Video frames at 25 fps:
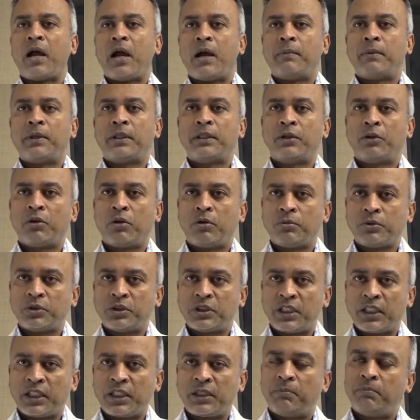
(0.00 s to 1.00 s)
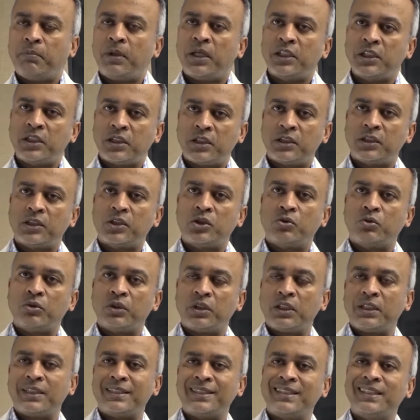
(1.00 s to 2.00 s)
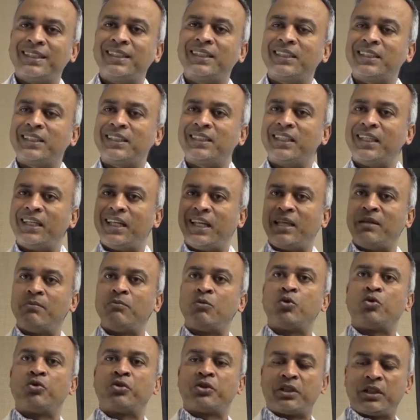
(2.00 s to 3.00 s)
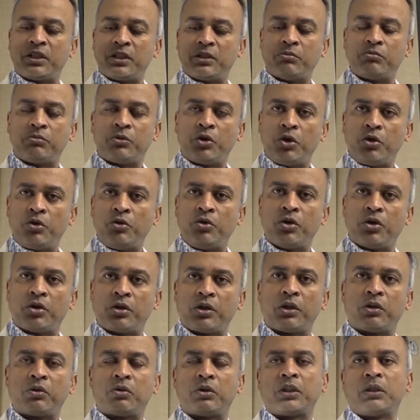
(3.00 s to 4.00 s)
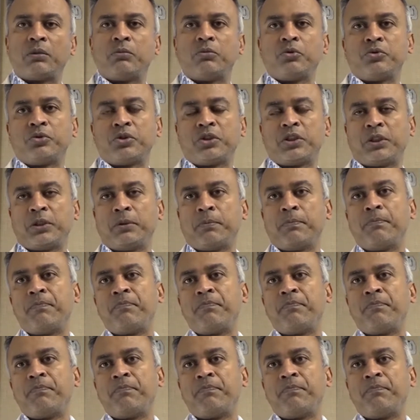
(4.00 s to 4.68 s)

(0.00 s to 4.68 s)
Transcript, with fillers: আমাদের অবস্থা বেশ স্থিতিশীল এই মুহূর্তে নিউ ইয়র্কের কথা বলছি